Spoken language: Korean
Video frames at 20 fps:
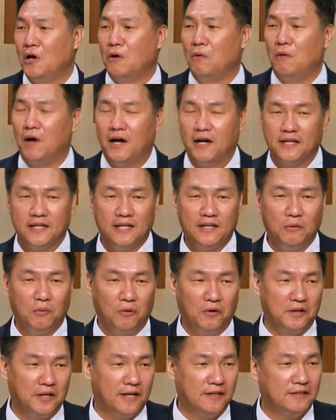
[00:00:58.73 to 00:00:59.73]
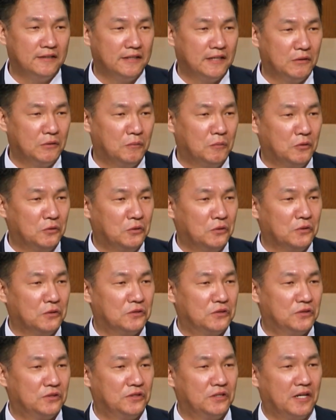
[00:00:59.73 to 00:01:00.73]
왕이 원하는 대로 모든
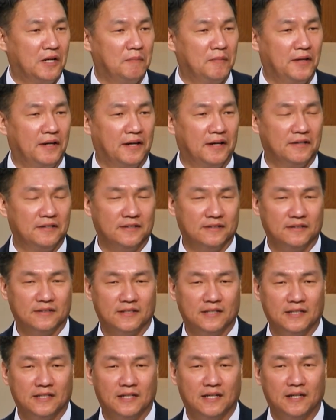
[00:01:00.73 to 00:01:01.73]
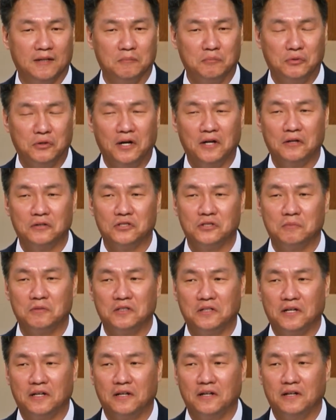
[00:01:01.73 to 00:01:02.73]
것을 감당하는
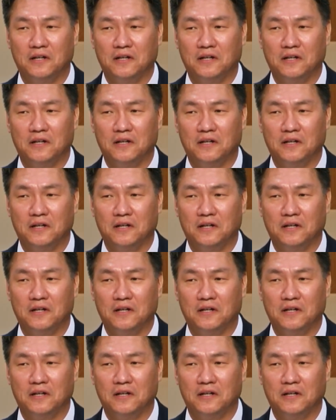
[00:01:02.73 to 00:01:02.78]
부하였습니다.